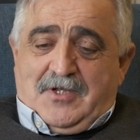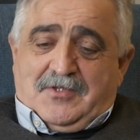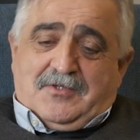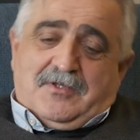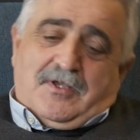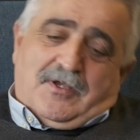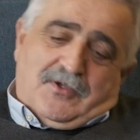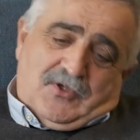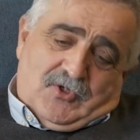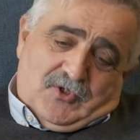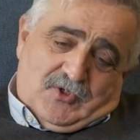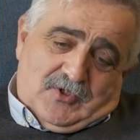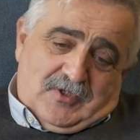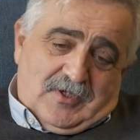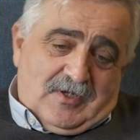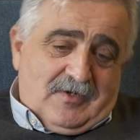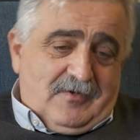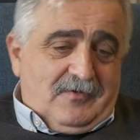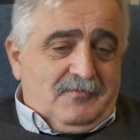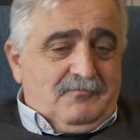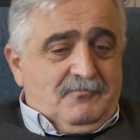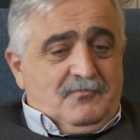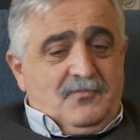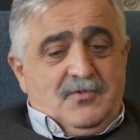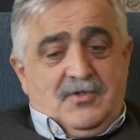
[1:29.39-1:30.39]
Hatta
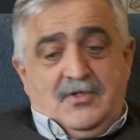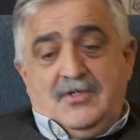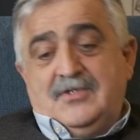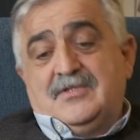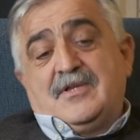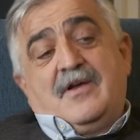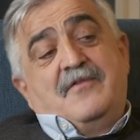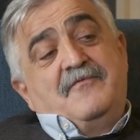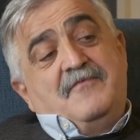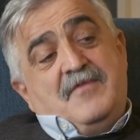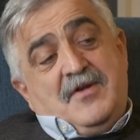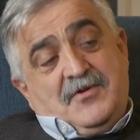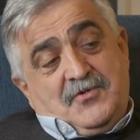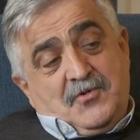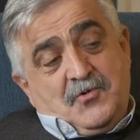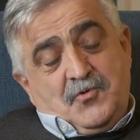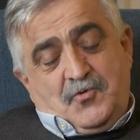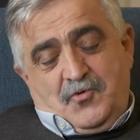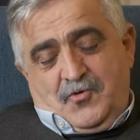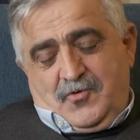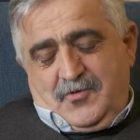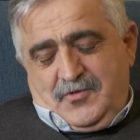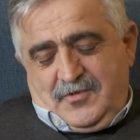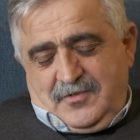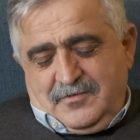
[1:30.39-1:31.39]
işçilere iyi zam verdi
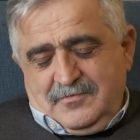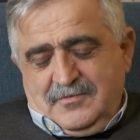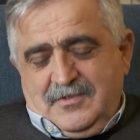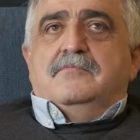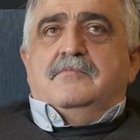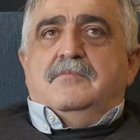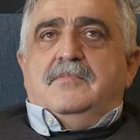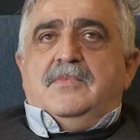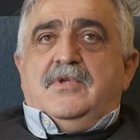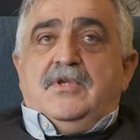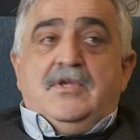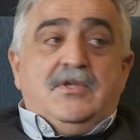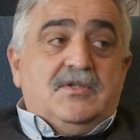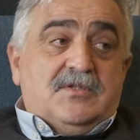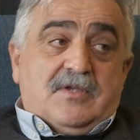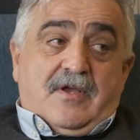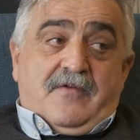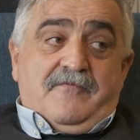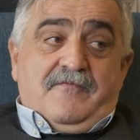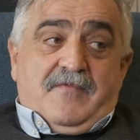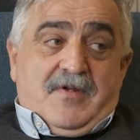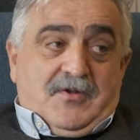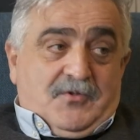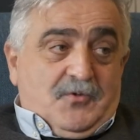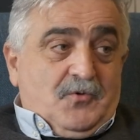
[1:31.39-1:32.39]
diyor. İyi
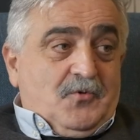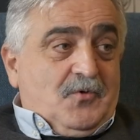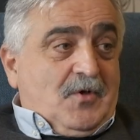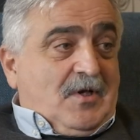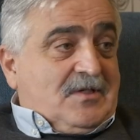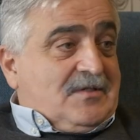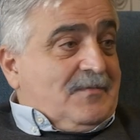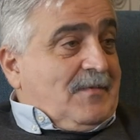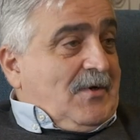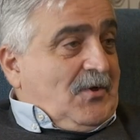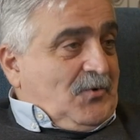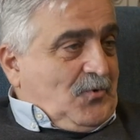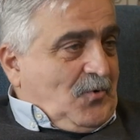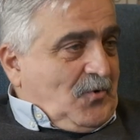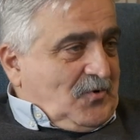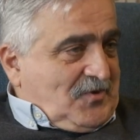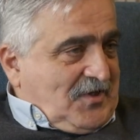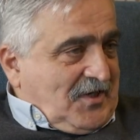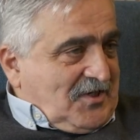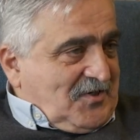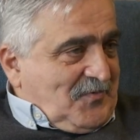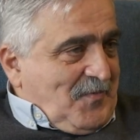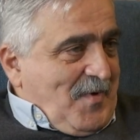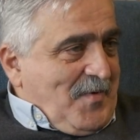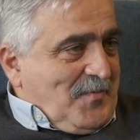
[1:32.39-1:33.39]
zam verdi diyor. Acaba diyor
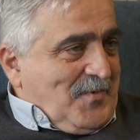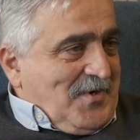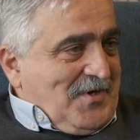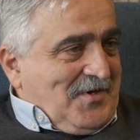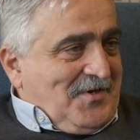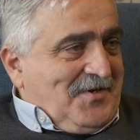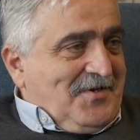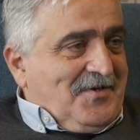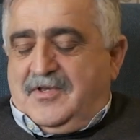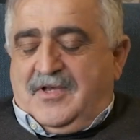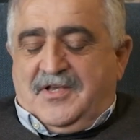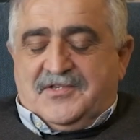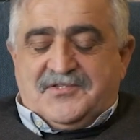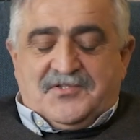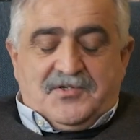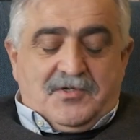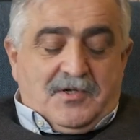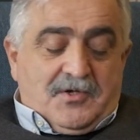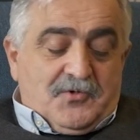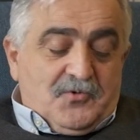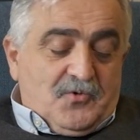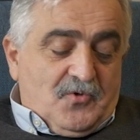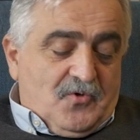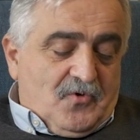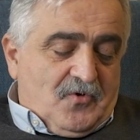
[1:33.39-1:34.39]
seçime mi
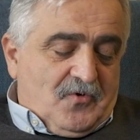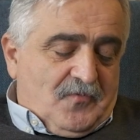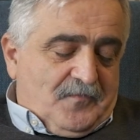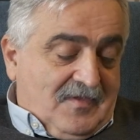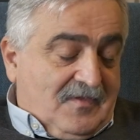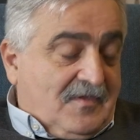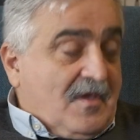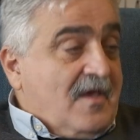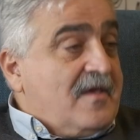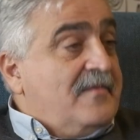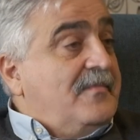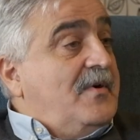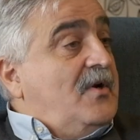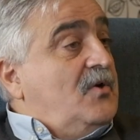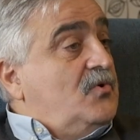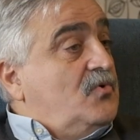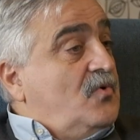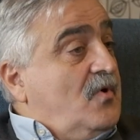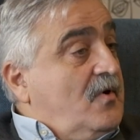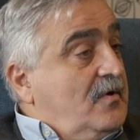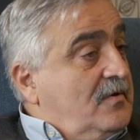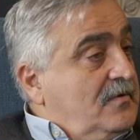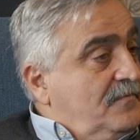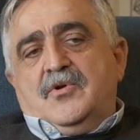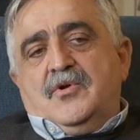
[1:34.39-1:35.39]
hazırlanıyor Tayyip
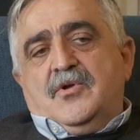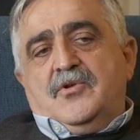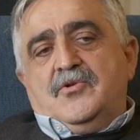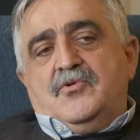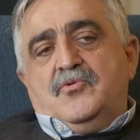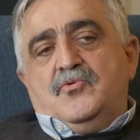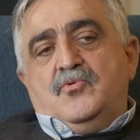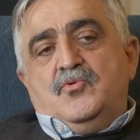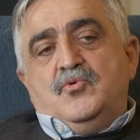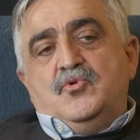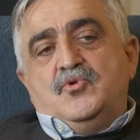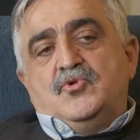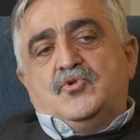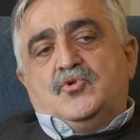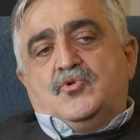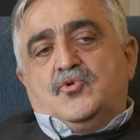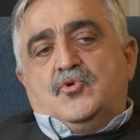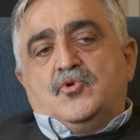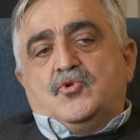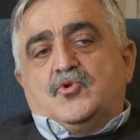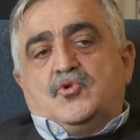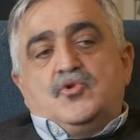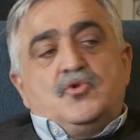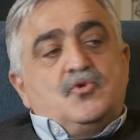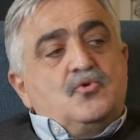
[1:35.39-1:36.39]
Erdoğan? E, 100
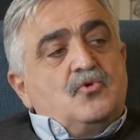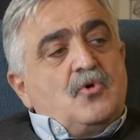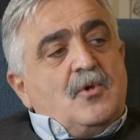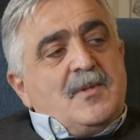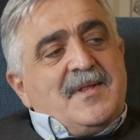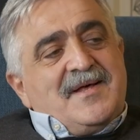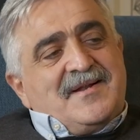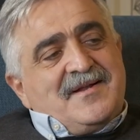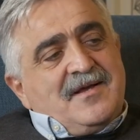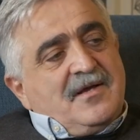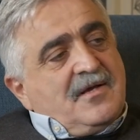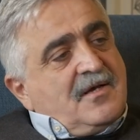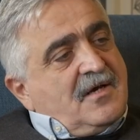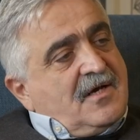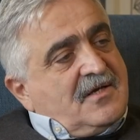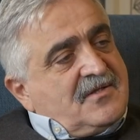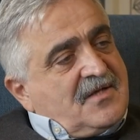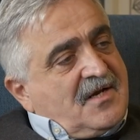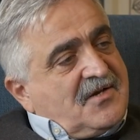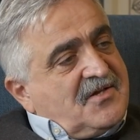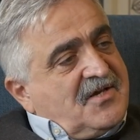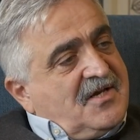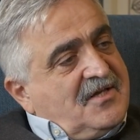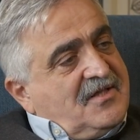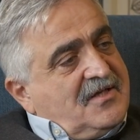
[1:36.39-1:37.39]
küsür dolara
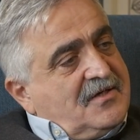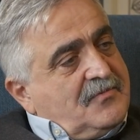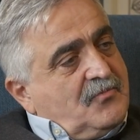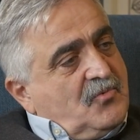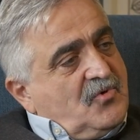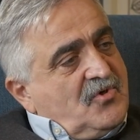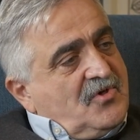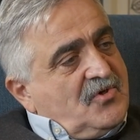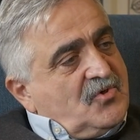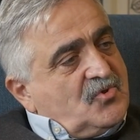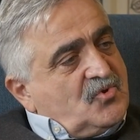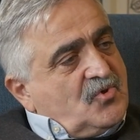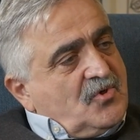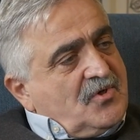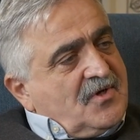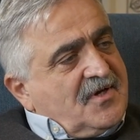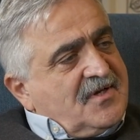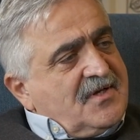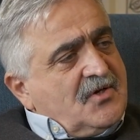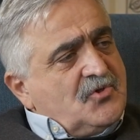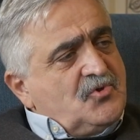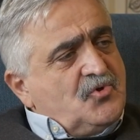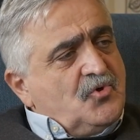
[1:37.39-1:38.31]
kadar gelir bu yıl sonuna kadar.